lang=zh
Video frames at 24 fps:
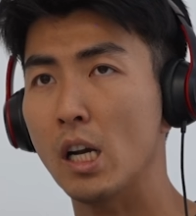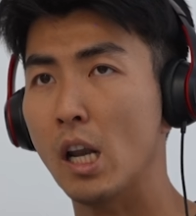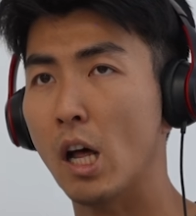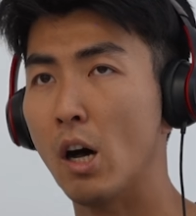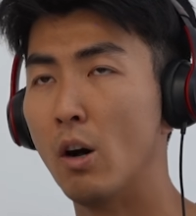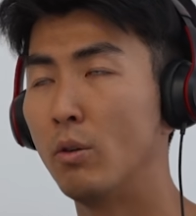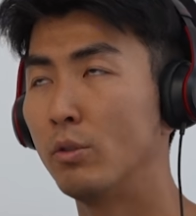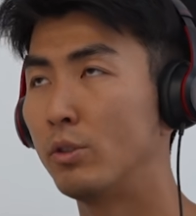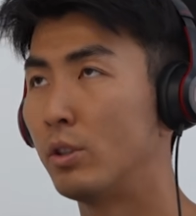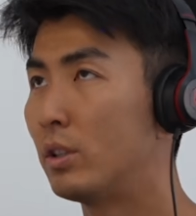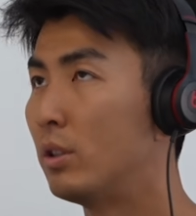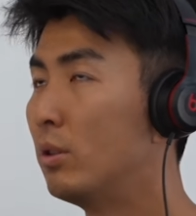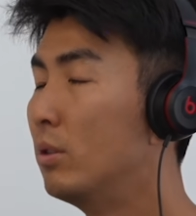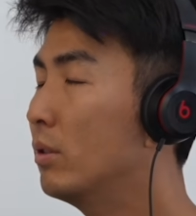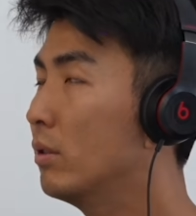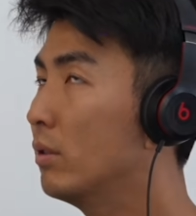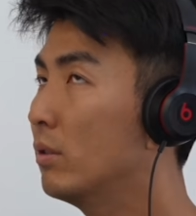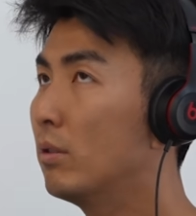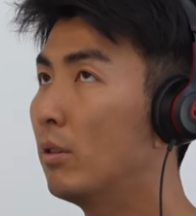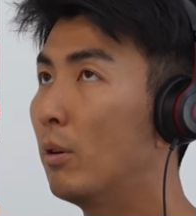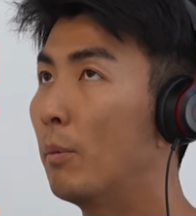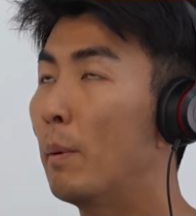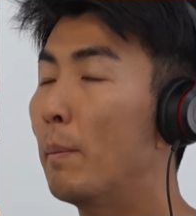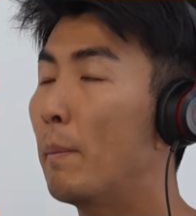然后就是
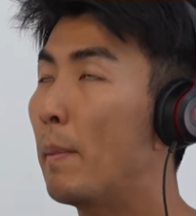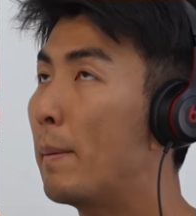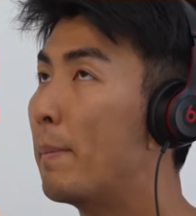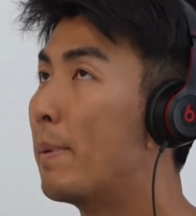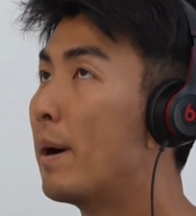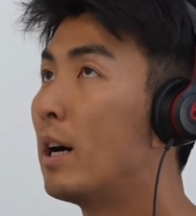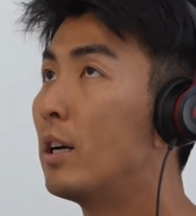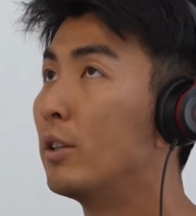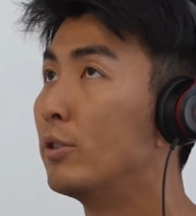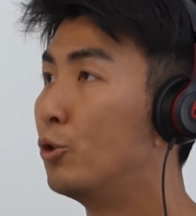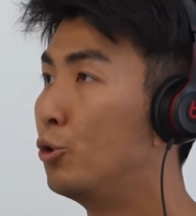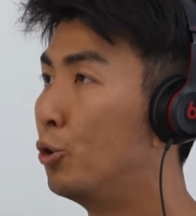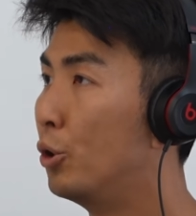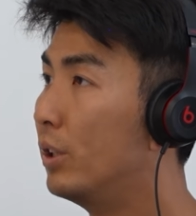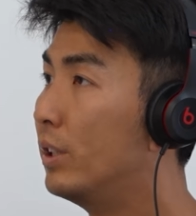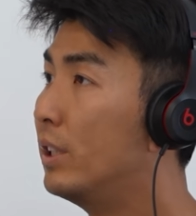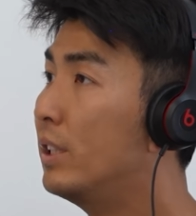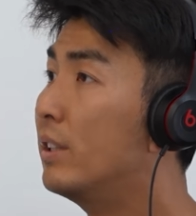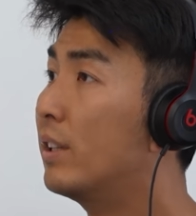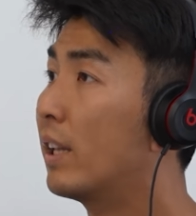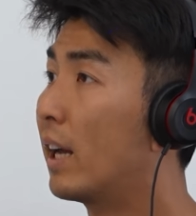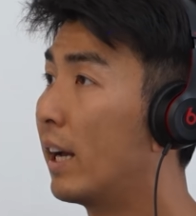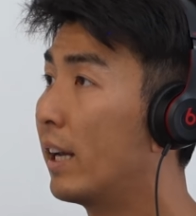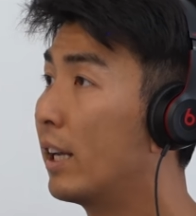我们没办法决
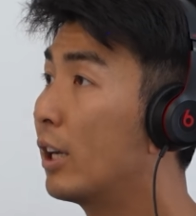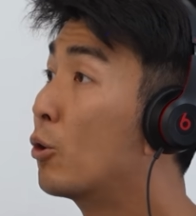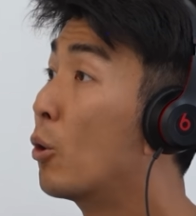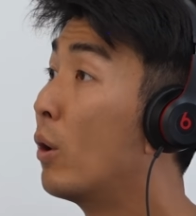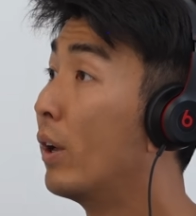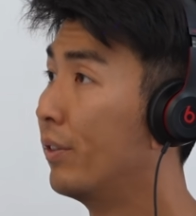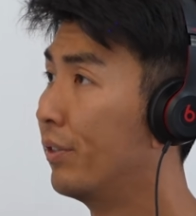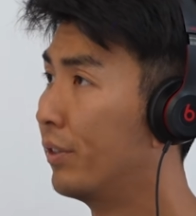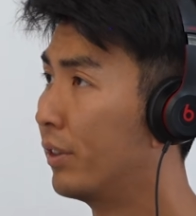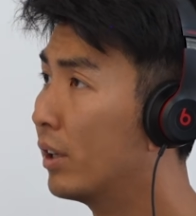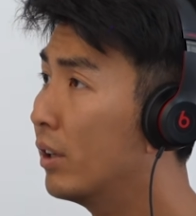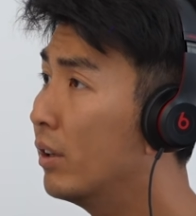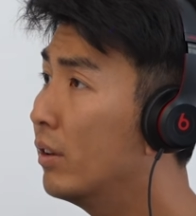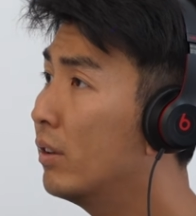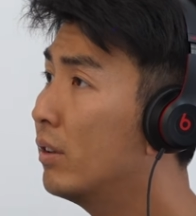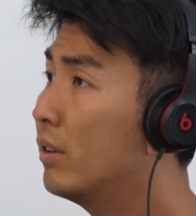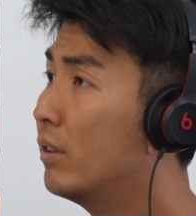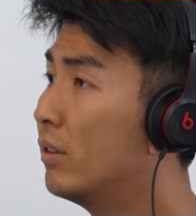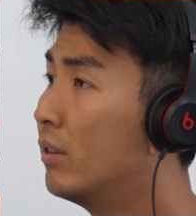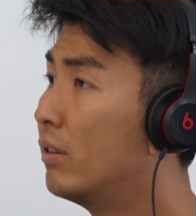定哪一款灯，